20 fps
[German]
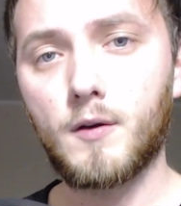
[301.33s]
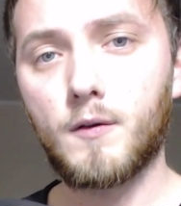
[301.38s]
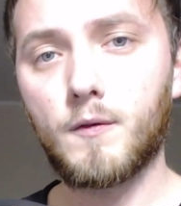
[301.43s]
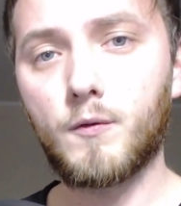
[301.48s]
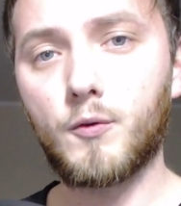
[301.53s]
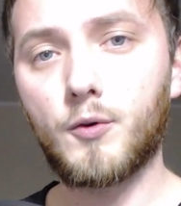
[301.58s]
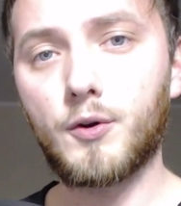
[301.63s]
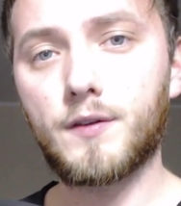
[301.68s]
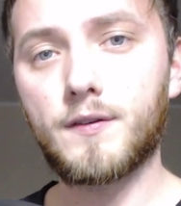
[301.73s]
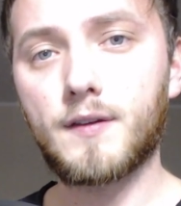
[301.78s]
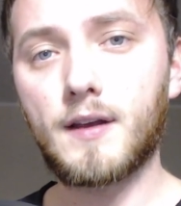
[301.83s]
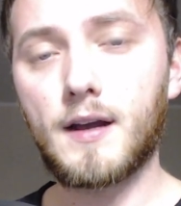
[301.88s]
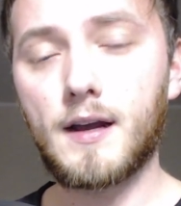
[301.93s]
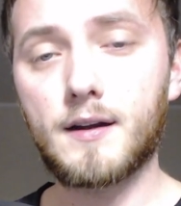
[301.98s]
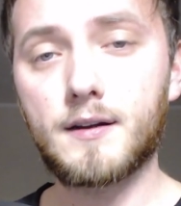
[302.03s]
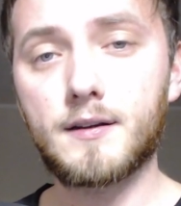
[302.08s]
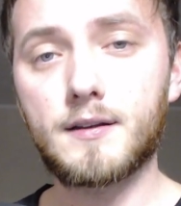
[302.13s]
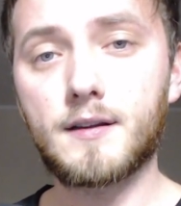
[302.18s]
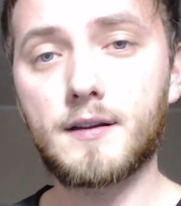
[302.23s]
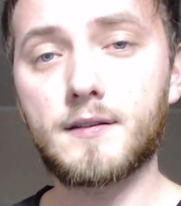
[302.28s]
wo ich
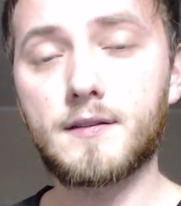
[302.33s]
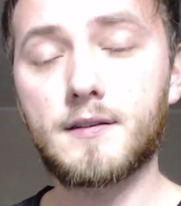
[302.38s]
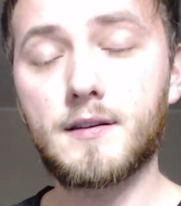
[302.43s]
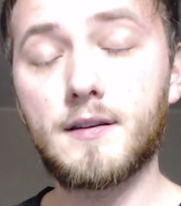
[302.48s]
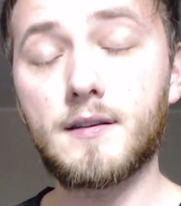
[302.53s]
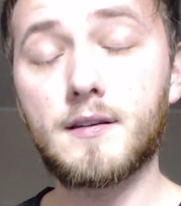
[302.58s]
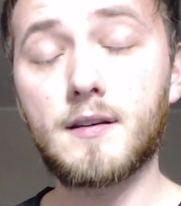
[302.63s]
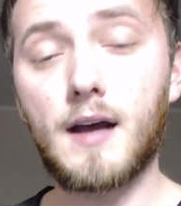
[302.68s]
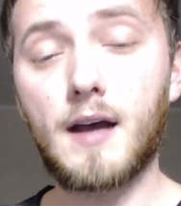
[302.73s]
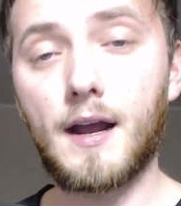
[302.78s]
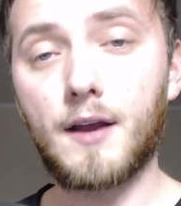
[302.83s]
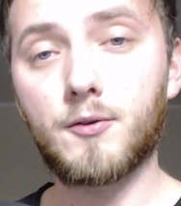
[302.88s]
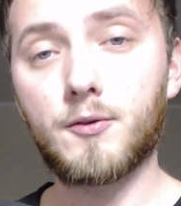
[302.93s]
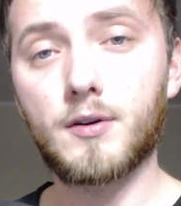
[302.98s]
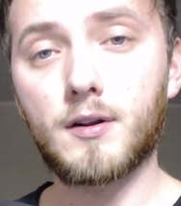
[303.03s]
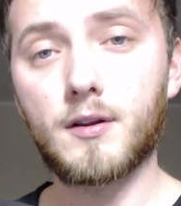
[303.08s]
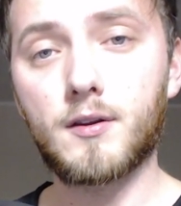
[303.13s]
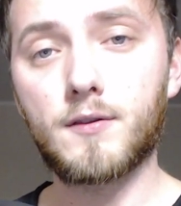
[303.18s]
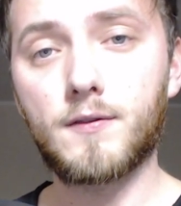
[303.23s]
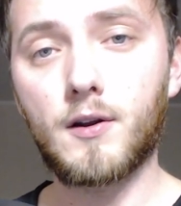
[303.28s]
sage, dass diese ein
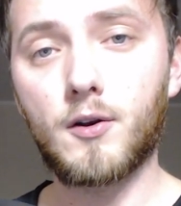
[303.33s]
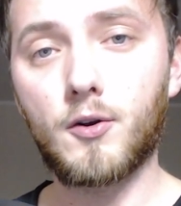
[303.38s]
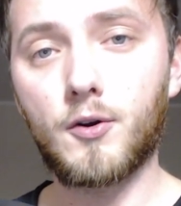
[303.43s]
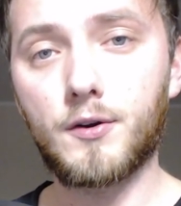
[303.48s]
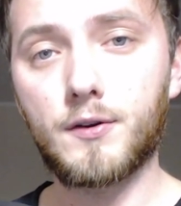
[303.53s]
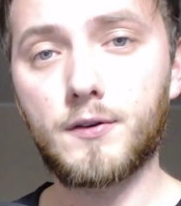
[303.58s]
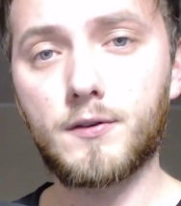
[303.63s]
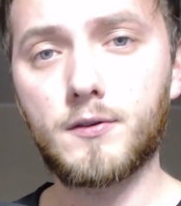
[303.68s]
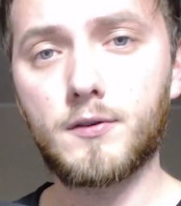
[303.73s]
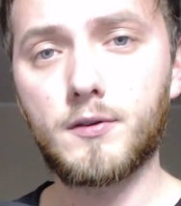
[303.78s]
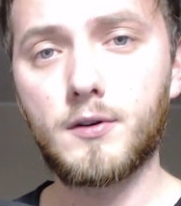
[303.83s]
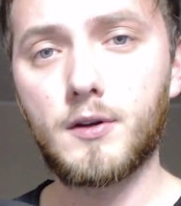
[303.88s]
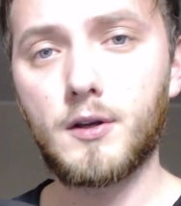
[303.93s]
oder zwei Leute